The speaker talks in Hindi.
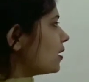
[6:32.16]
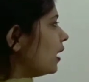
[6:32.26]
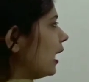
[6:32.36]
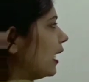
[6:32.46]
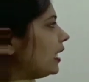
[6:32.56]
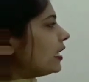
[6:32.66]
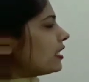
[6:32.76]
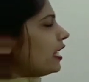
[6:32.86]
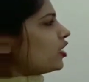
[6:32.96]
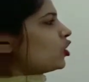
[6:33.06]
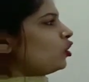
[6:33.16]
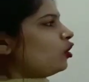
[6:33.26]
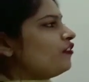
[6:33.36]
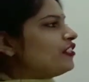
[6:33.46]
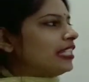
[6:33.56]
इज
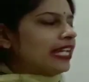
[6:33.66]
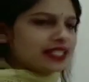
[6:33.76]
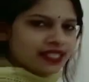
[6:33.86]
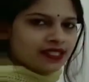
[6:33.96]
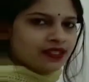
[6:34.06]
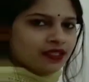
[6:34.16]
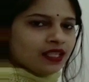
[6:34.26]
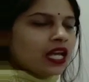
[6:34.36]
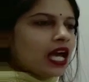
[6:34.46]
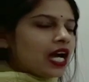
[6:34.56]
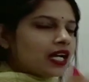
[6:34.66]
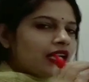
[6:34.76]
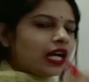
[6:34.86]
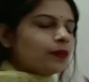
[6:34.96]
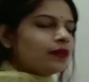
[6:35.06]
इंटरसेक्शन ऑफ सेट्स
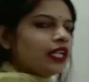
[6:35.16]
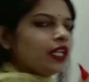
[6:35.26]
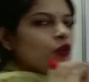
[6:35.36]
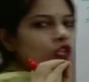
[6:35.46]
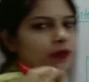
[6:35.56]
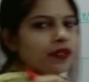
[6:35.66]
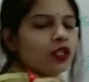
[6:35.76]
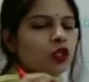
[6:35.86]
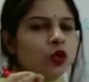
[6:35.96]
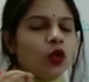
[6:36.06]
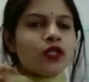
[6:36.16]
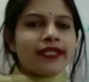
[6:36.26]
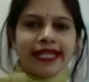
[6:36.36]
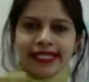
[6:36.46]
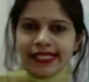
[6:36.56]
अगर हमने कोई भी दो
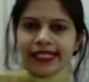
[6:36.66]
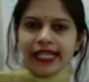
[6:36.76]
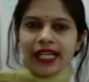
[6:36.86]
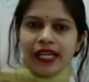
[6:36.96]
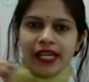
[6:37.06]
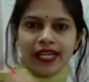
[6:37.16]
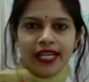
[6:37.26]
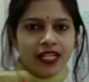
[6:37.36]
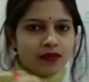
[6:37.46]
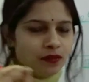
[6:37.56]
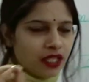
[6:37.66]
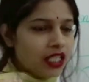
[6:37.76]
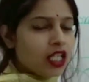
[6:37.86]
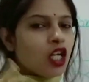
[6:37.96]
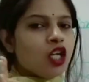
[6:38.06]
सेट्स लिए हैं ए एंड
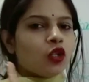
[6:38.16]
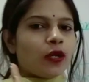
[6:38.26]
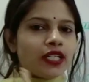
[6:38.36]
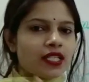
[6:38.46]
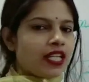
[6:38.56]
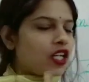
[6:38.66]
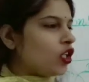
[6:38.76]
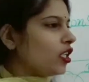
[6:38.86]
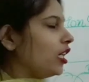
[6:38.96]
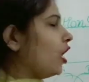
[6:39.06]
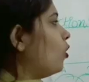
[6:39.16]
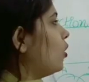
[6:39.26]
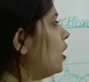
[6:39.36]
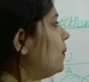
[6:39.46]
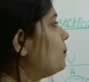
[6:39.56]
बी तो इंटरसेक्शन क्या
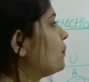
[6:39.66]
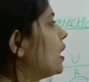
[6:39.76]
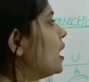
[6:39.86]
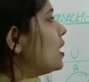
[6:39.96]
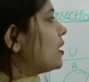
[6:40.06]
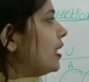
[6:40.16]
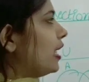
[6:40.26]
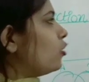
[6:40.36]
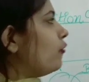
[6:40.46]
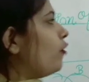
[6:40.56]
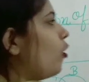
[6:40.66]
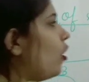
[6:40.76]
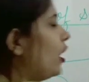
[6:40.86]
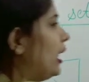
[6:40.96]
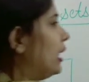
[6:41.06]
होगा सेट ऑफ
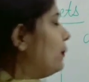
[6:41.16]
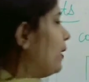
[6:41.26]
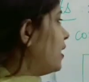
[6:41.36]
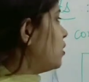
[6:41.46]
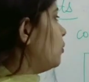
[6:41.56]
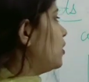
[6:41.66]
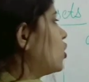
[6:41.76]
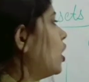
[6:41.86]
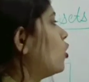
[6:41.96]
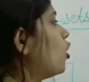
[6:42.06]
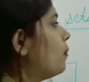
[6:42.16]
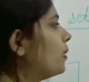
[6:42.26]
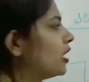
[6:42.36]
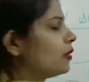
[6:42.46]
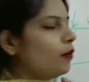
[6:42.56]
ऑल एलिमेंट्स विच आर
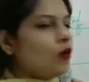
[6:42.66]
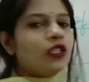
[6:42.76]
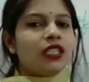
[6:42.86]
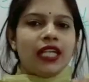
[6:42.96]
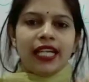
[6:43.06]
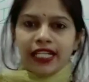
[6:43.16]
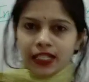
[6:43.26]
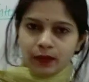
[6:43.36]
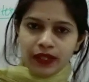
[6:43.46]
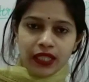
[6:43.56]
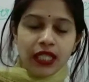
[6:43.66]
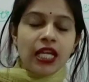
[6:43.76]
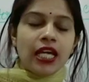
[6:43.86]
कॉमन इन बोथ ए एंड बी